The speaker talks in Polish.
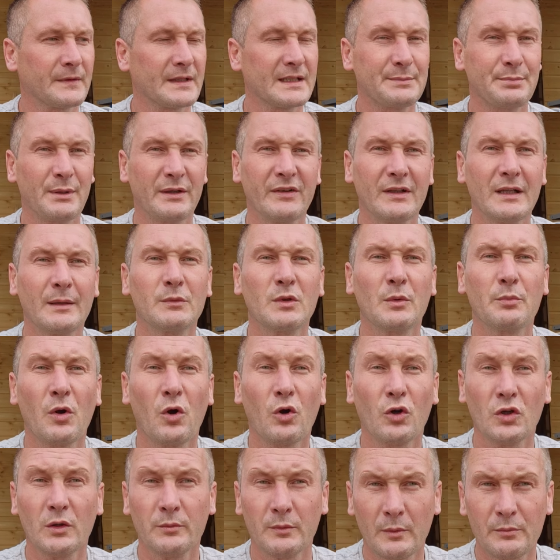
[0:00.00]
Sprawia nam to
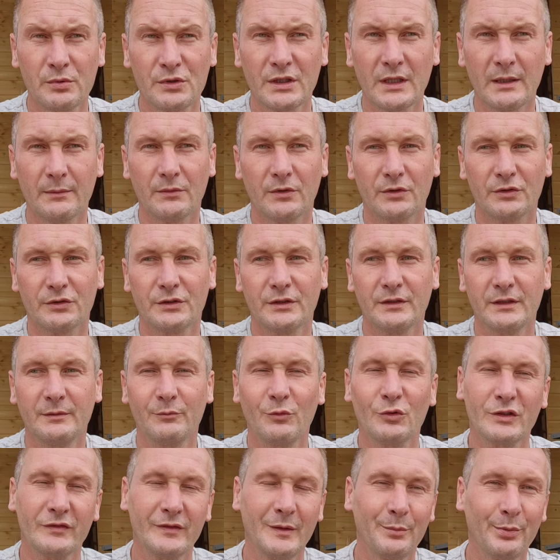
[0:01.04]
ogromną przyjemność i
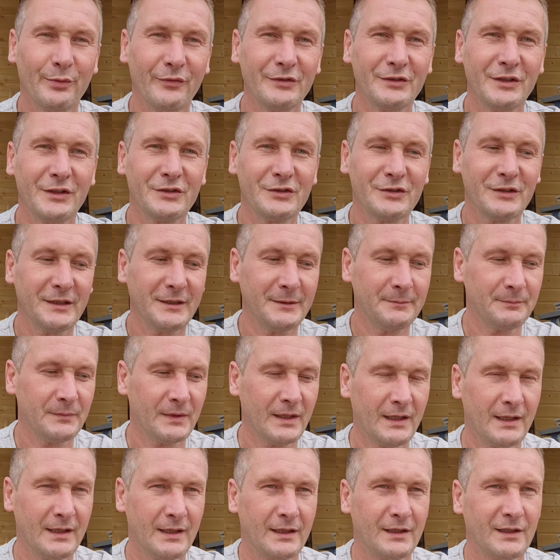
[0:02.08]
muszę Wam powiedzieć, że
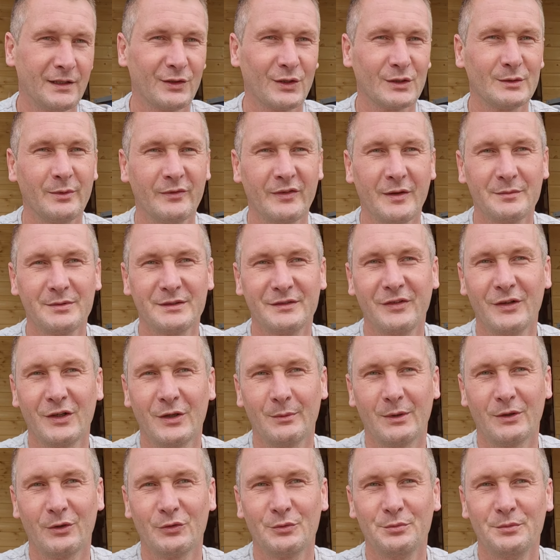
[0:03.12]
rozmawiam z
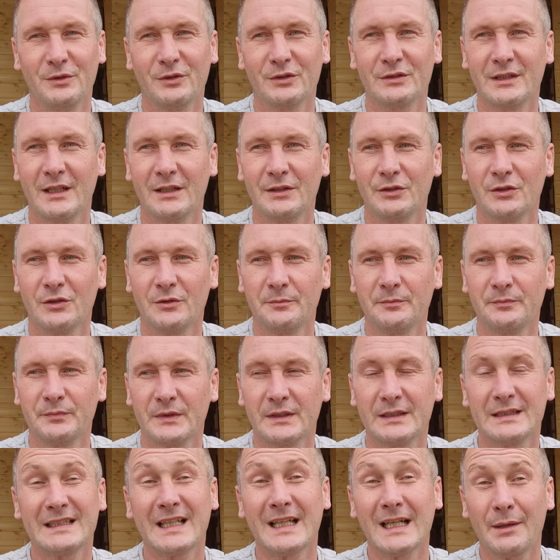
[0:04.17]
wieloma ludźmi ostatnio.
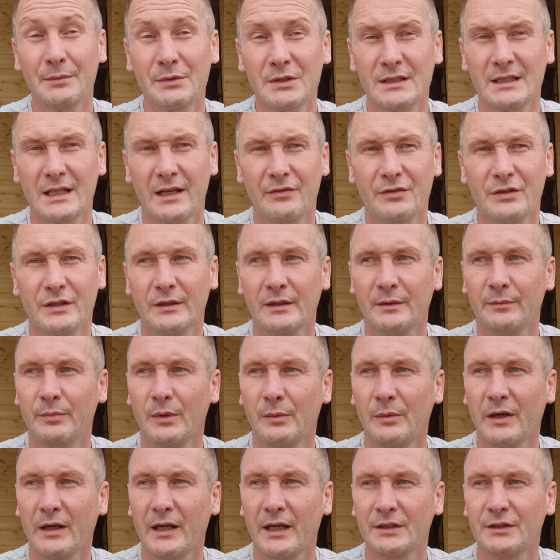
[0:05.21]
Staram się zawsze
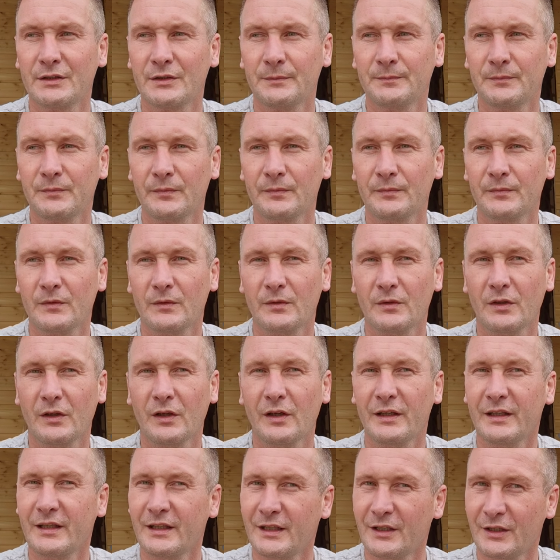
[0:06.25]
pomagać,
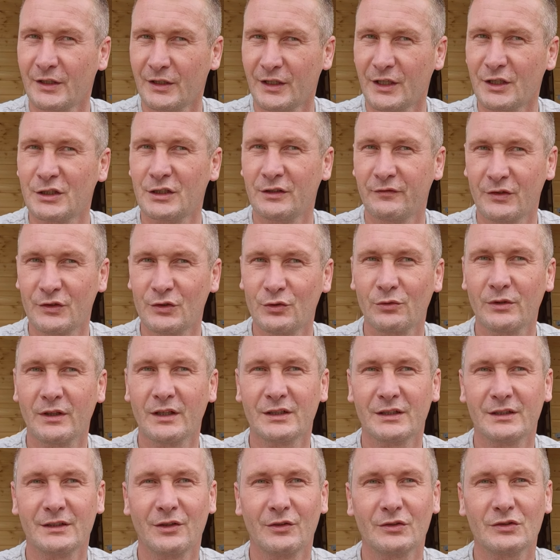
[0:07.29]
jeśli wyczuję,
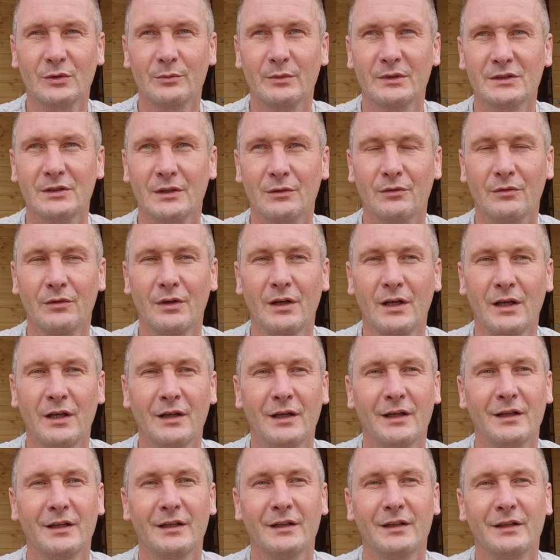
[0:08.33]
że te osoby są
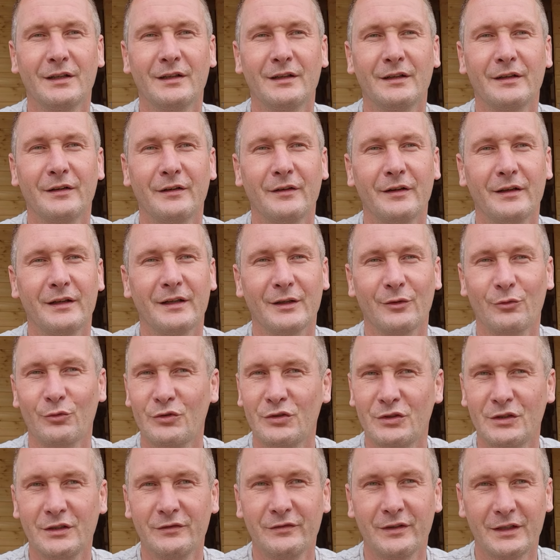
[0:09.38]
e,
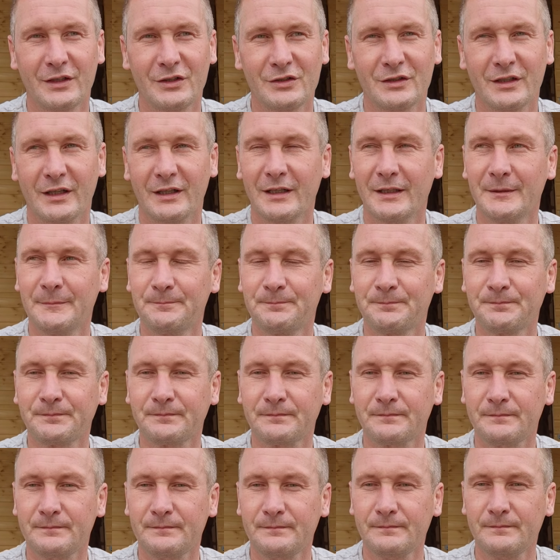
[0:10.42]
uczciwe i szczere,
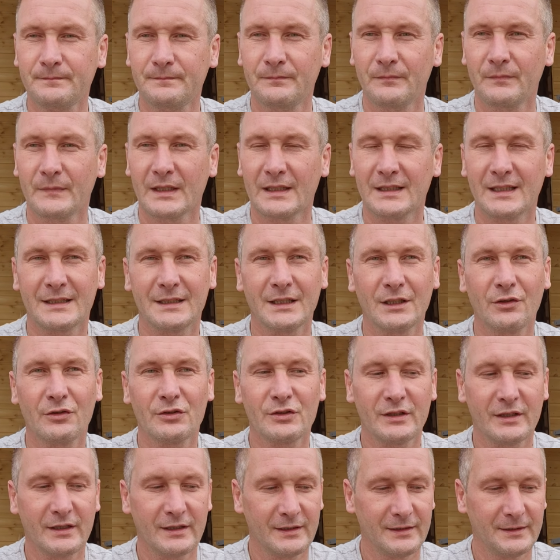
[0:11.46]
dlatego
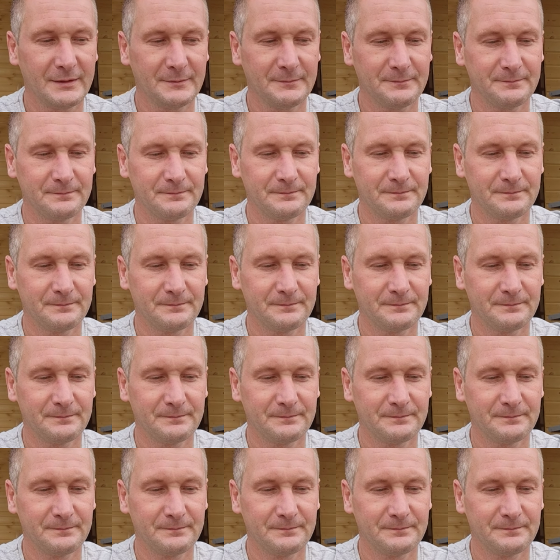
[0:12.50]
że